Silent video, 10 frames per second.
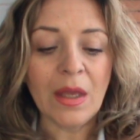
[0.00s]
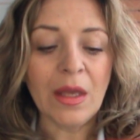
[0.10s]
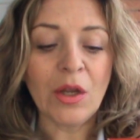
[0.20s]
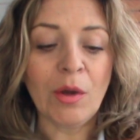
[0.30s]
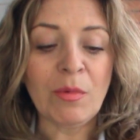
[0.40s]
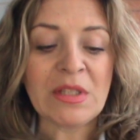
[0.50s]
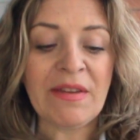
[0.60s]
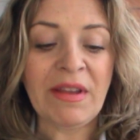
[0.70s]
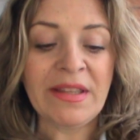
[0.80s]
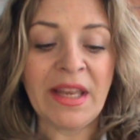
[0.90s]
Y como
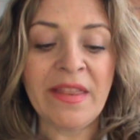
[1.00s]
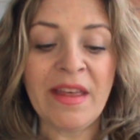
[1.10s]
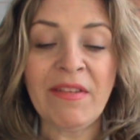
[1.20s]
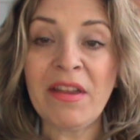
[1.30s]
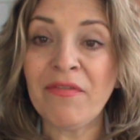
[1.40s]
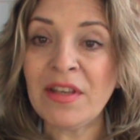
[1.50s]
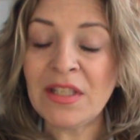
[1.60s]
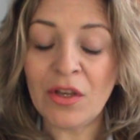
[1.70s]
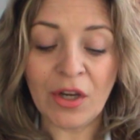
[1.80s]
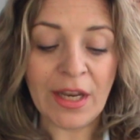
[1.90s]
sabéis, tiene 10
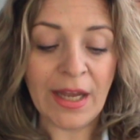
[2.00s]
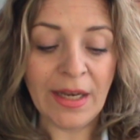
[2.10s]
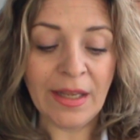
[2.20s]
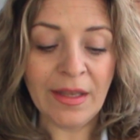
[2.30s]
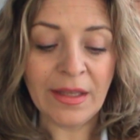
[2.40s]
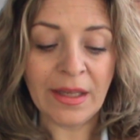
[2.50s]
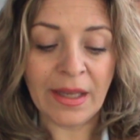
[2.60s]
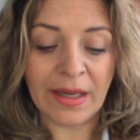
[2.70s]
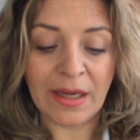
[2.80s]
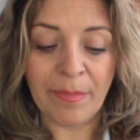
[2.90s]
beneficios reales,
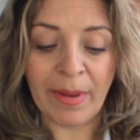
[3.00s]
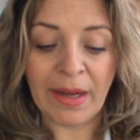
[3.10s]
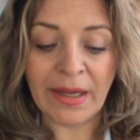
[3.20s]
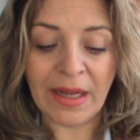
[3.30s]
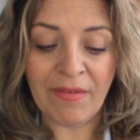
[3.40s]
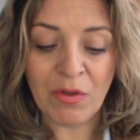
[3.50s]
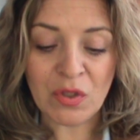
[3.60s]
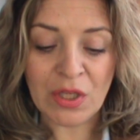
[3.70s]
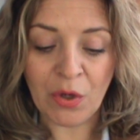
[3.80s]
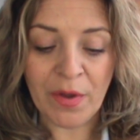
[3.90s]
que repara el cabello
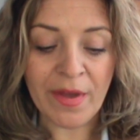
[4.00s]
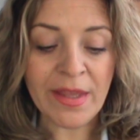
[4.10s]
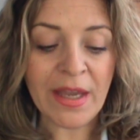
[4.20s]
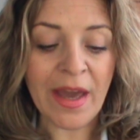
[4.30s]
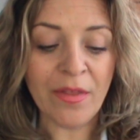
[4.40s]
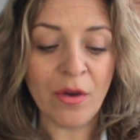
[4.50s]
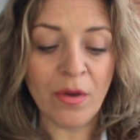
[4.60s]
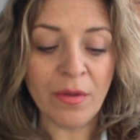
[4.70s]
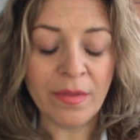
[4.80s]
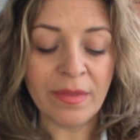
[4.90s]
seco y
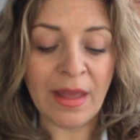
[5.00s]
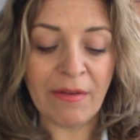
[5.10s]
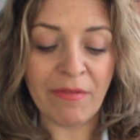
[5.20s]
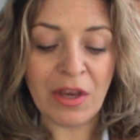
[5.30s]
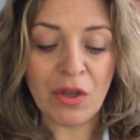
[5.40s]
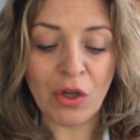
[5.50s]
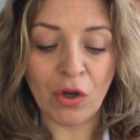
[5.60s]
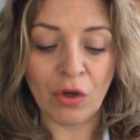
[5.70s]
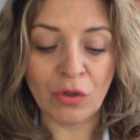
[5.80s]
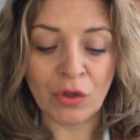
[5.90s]
dañado, da brillo y
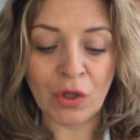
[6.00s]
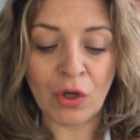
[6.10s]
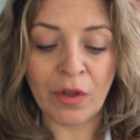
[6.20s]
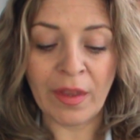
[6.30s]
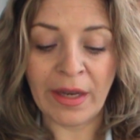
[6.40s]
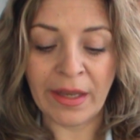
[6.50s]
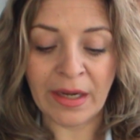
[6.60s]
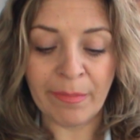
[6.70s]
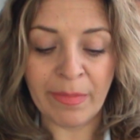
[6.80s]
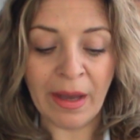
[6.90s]
control del
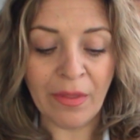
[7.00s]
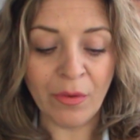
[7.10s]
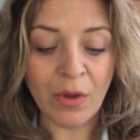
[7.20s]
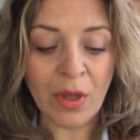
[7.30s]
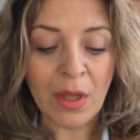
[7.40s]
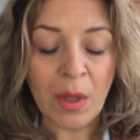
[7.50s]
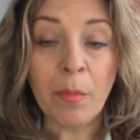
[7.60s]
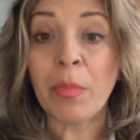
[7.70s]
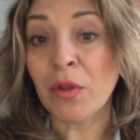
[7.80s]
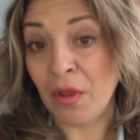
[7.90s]
encrespado,
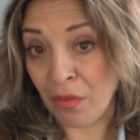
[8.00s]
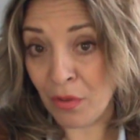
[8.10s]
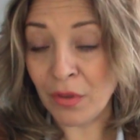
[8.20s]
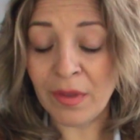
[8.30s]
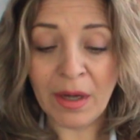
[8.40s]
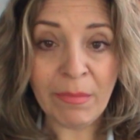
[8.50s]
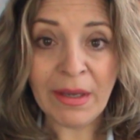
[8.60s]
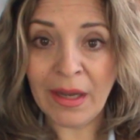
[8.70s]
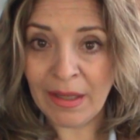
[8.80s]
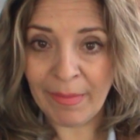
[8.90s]
protección
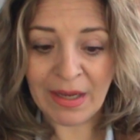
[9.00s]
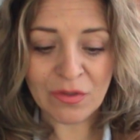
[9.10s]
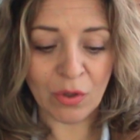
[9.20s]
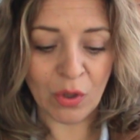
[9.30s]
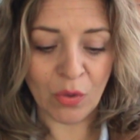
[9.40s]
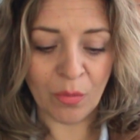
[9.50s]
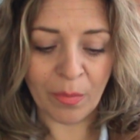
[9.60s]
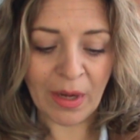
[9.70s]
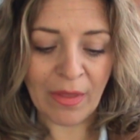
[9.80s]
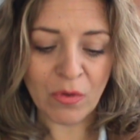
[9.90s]
térmica, que para eso lo he
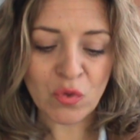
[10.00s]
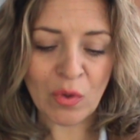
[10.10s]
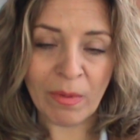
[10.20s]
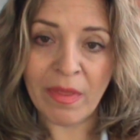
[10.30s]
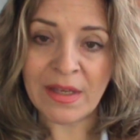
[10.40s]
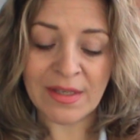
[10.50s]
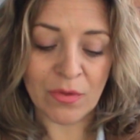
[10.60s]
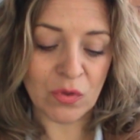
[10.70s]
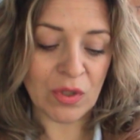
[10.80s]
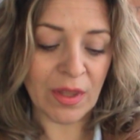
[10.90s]
comprado, suavidad y
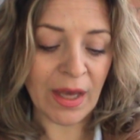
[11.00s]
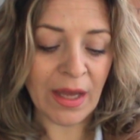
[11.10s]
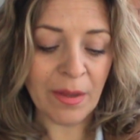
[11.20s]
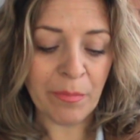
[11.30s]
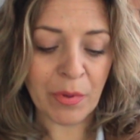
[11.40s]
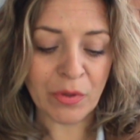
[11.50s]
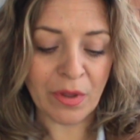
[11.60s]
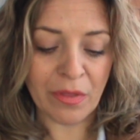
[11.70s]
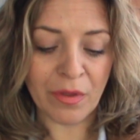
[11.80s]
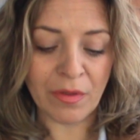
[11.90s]
sedosidad,
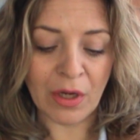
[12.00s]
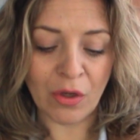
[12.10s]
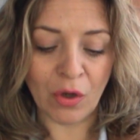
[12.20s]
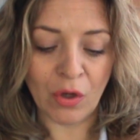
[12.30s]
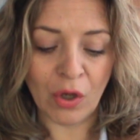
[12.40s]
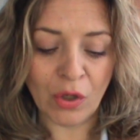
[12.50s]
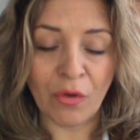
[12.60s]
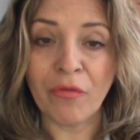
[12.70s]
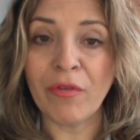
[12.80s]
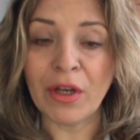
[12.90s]
protección del color
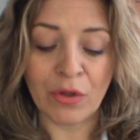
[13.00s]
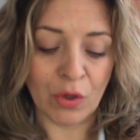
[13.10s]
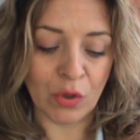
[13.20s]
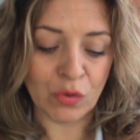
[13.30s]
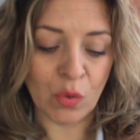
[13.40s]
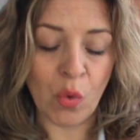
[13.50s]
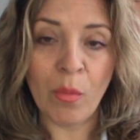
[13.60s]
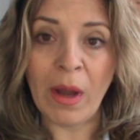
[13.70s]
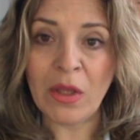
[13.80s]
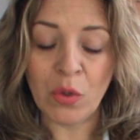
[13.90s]
con filtros
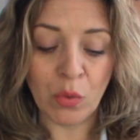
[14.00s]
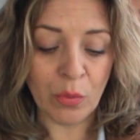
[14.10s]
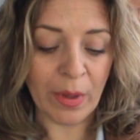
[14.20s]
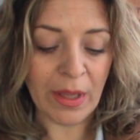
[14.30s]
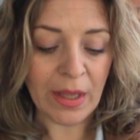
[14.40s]
UVA y UV,